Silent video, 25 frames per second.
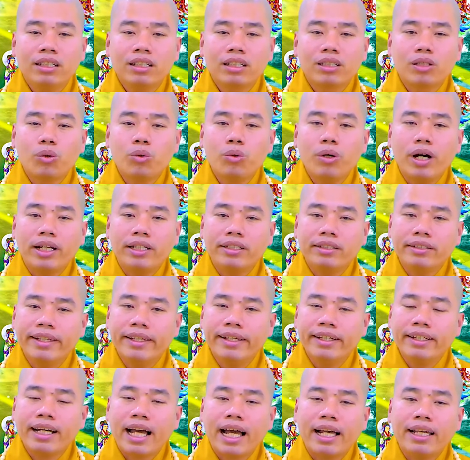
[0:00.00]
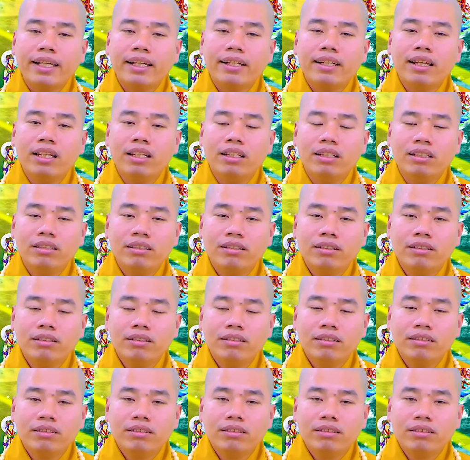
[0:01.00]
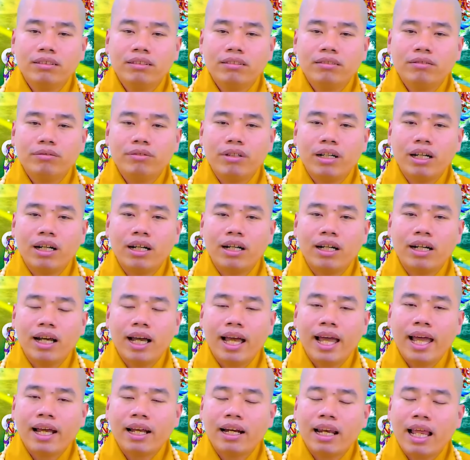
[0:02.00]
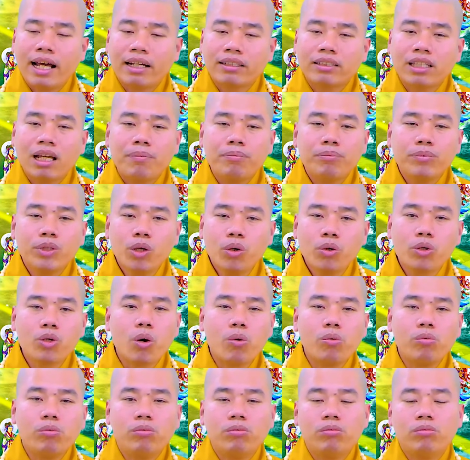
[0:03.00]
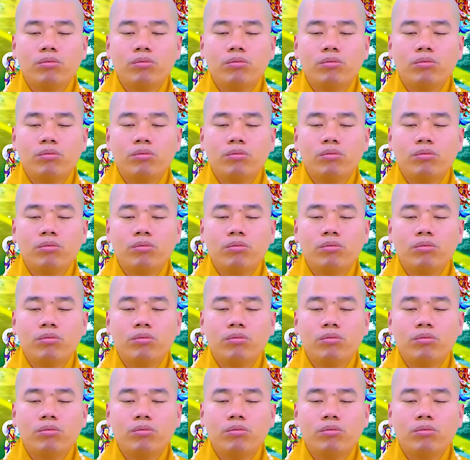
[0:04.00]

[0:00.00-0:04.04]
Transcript: tu hành chuyển cả gia đình và an lạc tâm vô cùng